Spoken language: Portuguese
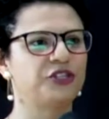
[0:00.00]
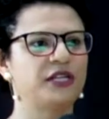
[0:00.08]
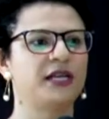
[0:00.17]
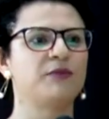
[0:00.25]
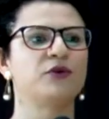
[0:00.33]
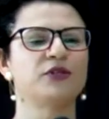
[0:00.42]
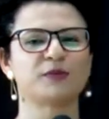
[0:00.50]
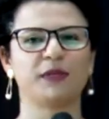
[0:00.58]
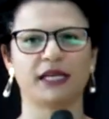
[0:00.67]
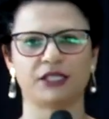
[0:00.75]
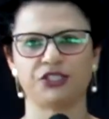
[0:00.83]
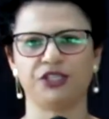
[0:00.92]
o vídeo ele é muito
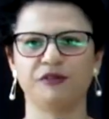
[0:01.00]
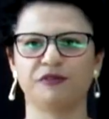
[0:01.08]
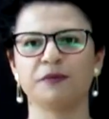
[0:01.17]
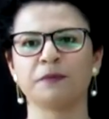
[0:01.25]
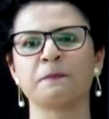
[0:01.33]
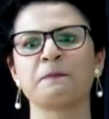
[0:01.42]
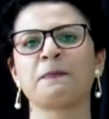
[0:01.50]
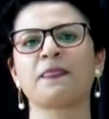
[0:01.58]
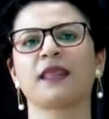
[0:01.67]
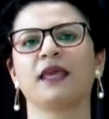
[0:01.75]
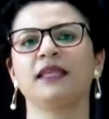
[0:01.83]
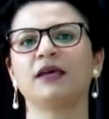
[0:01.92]
explicativo
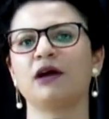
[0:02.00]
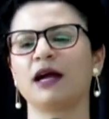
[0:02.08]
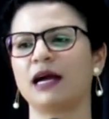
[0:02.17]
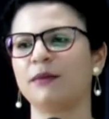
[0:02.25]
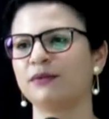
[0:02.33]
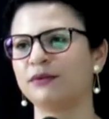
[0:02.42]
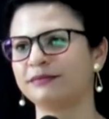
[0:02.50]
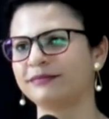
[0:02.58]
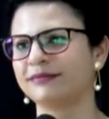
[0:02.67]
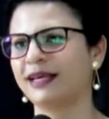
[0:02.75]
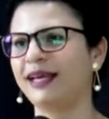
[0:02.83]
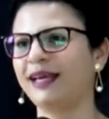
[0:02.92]
então eu acabo
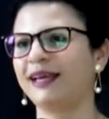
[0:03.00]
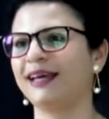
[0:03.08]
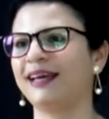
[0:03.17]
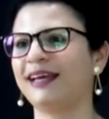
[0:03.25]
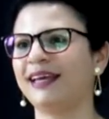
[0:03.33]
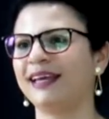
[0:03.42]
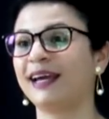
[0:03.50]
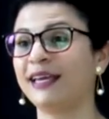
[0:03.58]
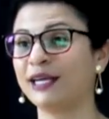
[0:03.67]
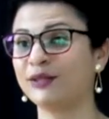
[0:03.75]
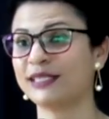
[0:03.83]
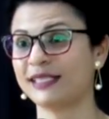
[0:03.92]
né, é,
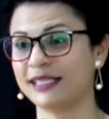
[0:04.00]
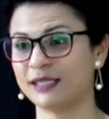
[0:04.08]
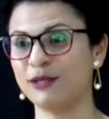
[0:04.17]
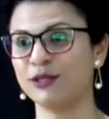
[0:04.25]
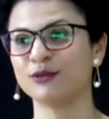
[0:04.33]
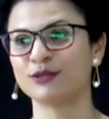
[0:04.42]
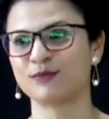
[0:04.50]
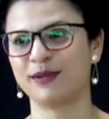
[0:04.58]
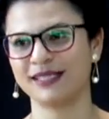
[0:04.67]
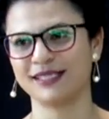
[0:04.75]
ganhando esses minutos